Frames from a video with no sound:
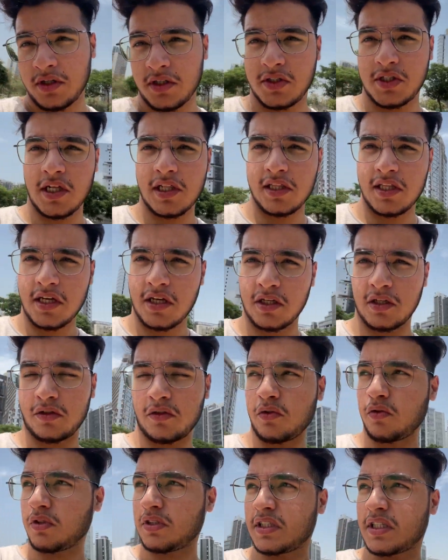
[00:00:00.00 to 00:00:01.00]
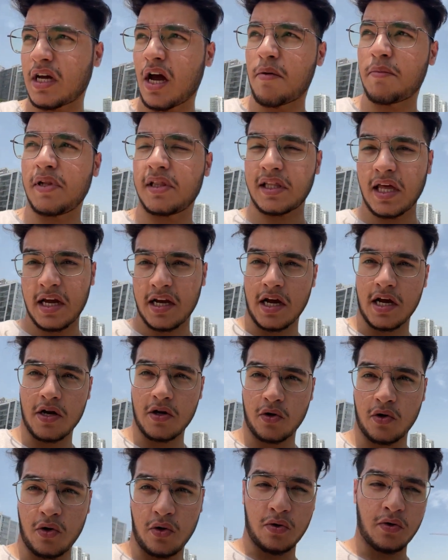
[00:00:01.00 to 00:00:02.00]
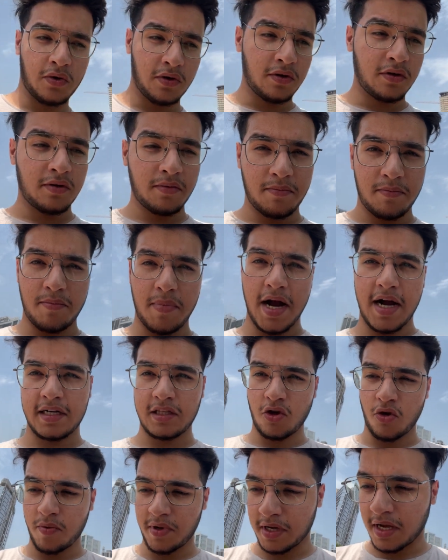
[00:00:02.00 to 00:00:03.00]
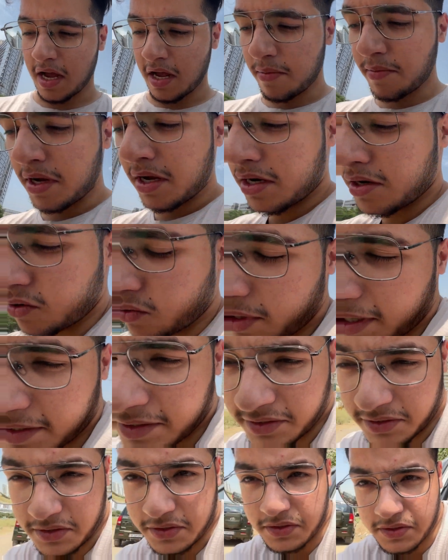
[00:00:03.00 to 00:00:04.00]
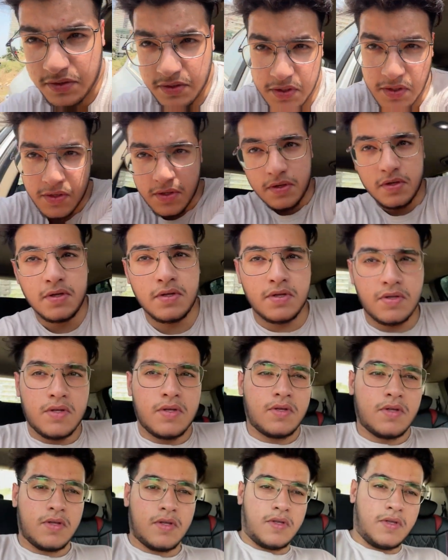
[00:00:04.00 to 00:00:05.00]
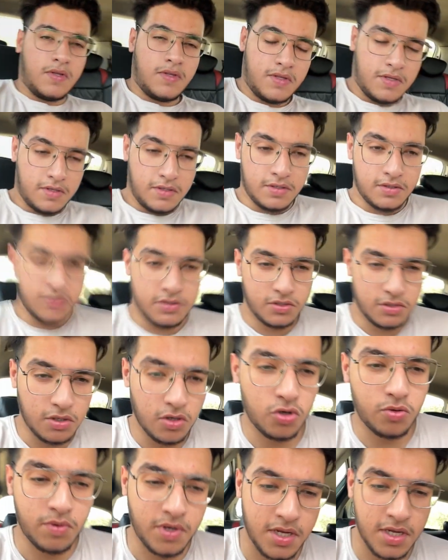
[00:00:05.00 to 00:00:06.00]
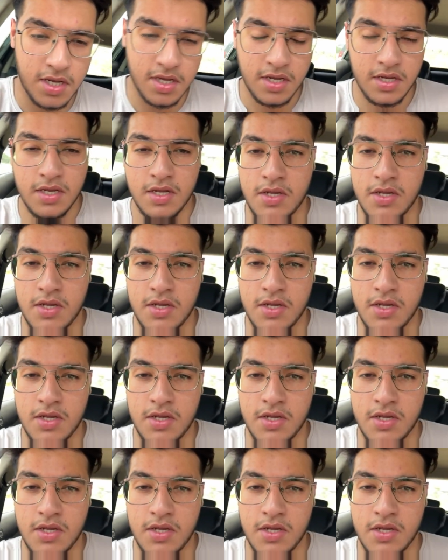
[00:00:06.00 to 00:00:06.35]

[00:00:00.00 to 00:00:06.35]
चलते हैं क्या मिलता है खाने को बैठता हूँ मैं कार में आ जाओ भाई चलो भाई